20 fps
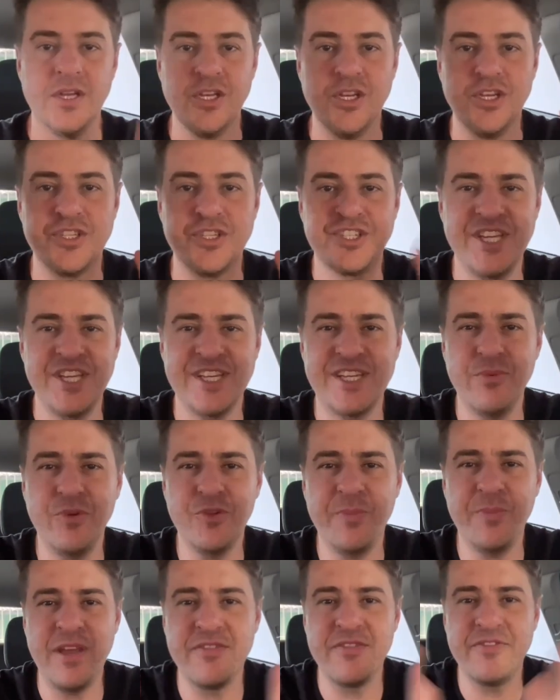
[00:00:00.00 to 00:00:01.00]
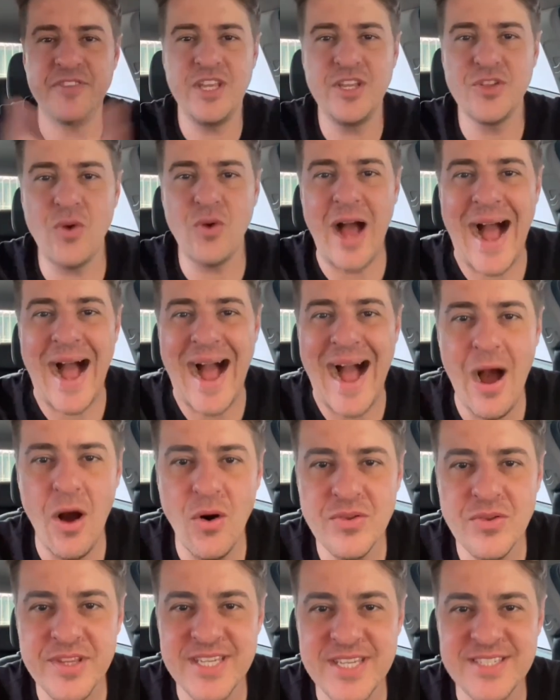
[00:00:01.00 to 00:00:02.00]
Seja muito bem-vindo
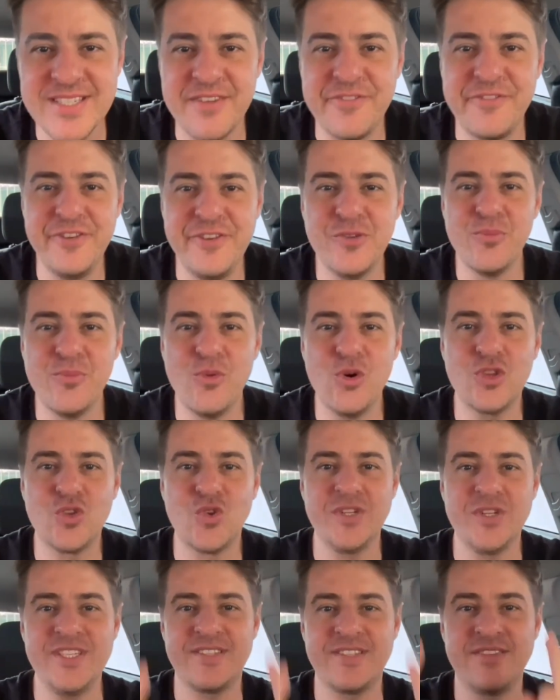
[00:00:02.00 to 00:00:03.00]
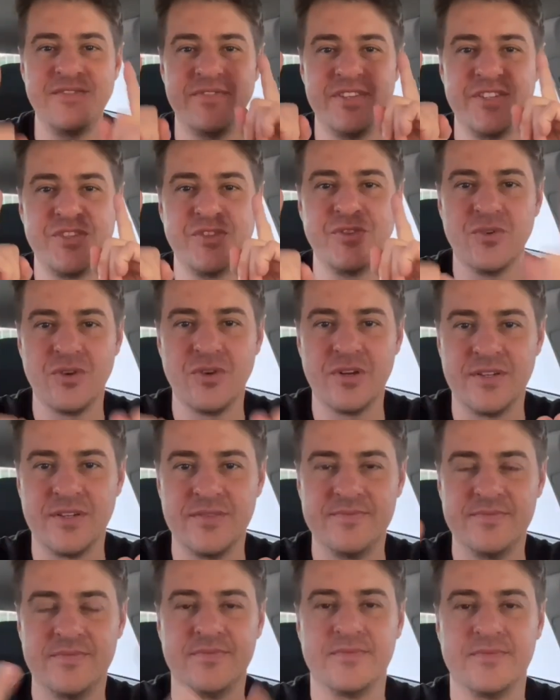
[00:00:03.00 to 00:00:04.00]
ao desafio motorista investidor,
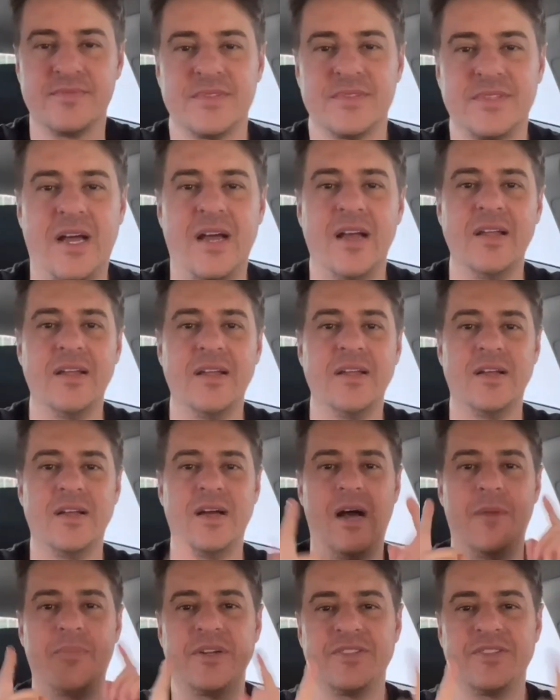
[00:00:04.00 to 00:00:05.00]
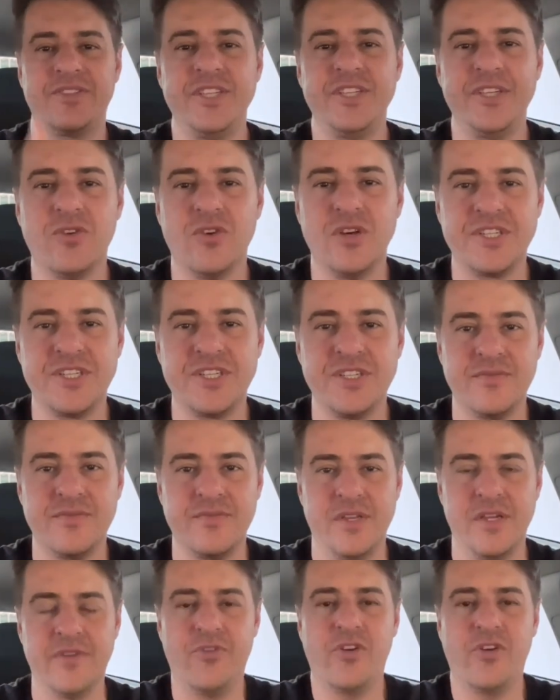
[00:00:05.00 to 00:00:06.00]
tá? A partir de hoje,
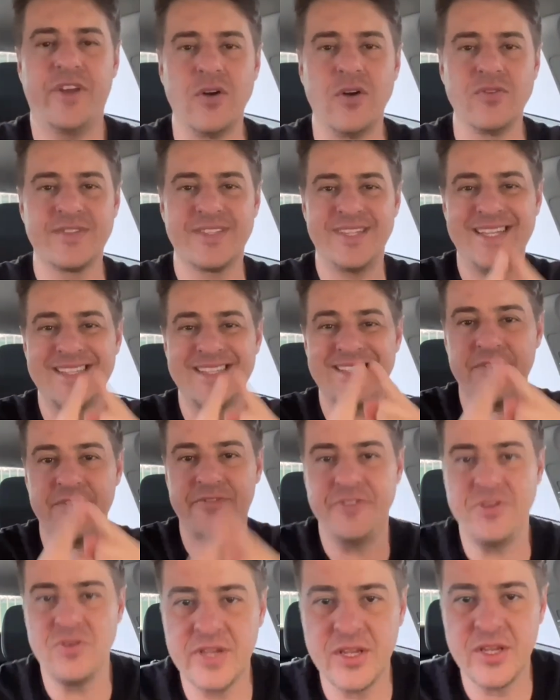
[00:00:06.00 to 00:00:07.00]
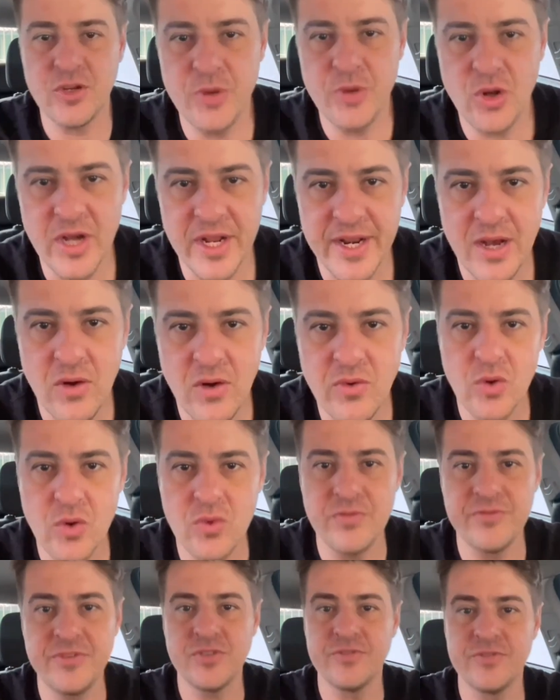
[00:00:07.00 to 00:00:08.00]
eu vou criar um desafio aqui no meu canal e eu
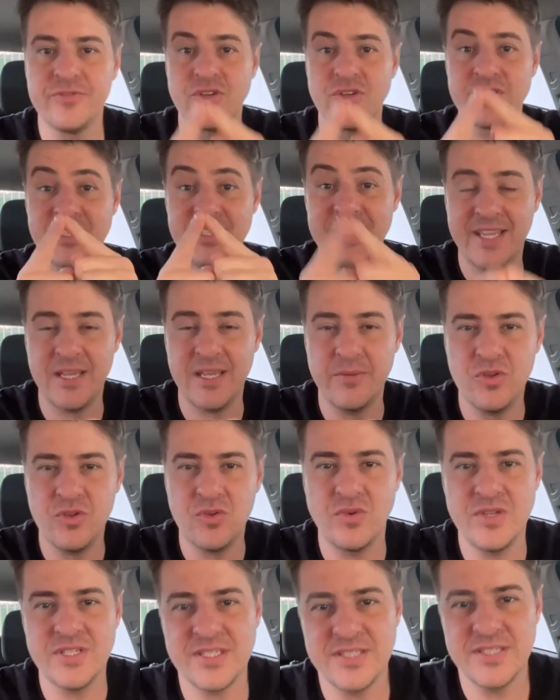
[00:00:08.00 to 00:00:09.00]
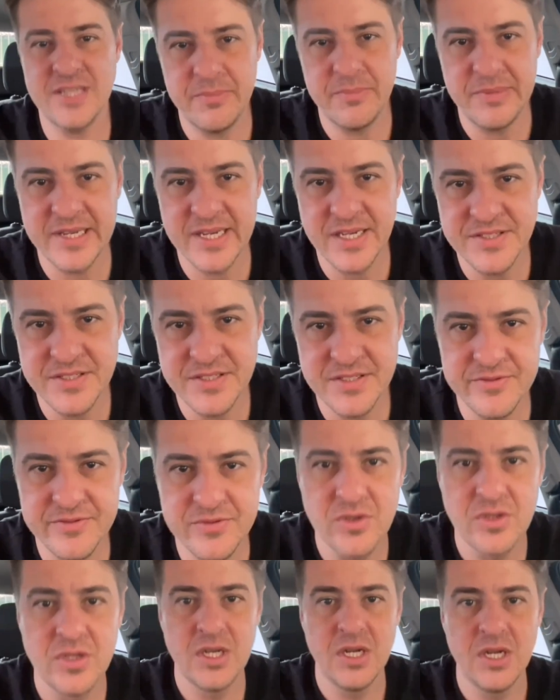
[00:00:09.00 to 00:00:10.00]
convido você que é motorista de aplicativo,
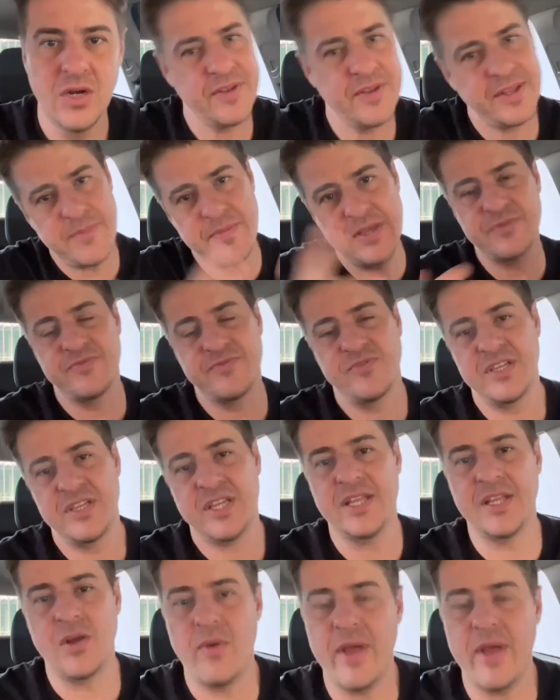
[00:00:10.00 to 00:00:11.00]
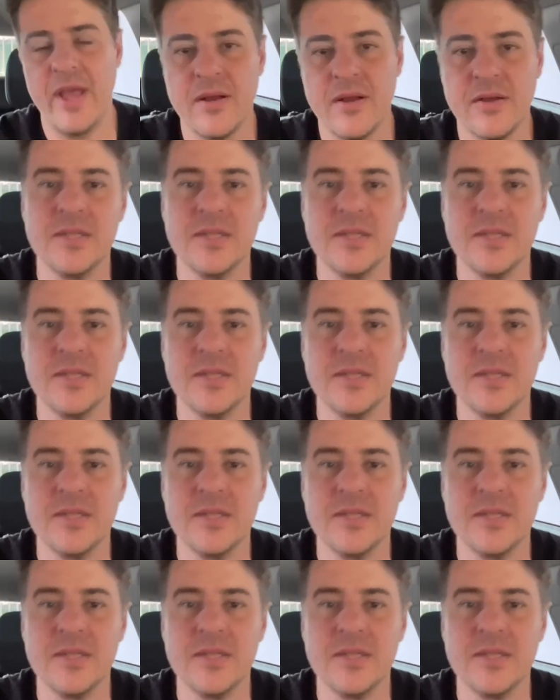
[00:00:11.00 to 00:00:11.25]
ou até mesmo você que não é,